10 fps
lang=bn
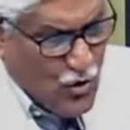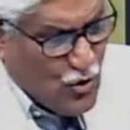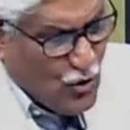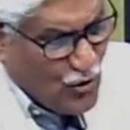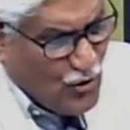
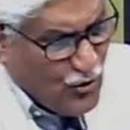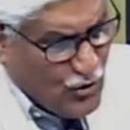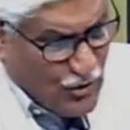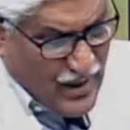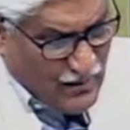
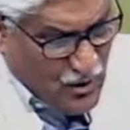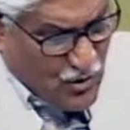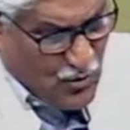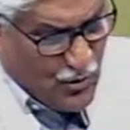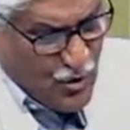চতুর্থ এবং
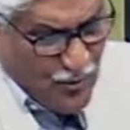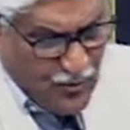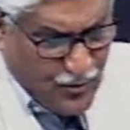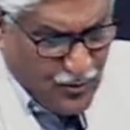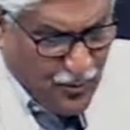
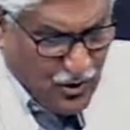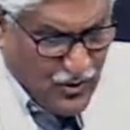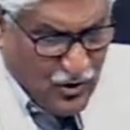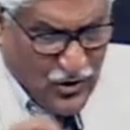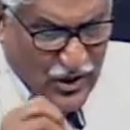সবপদ
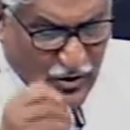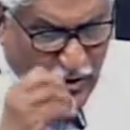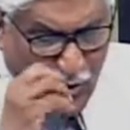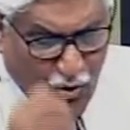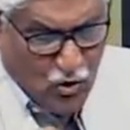হচ্ছে যে
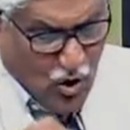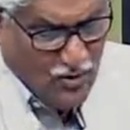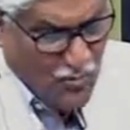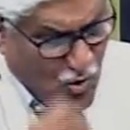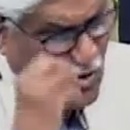রুট কজ মূল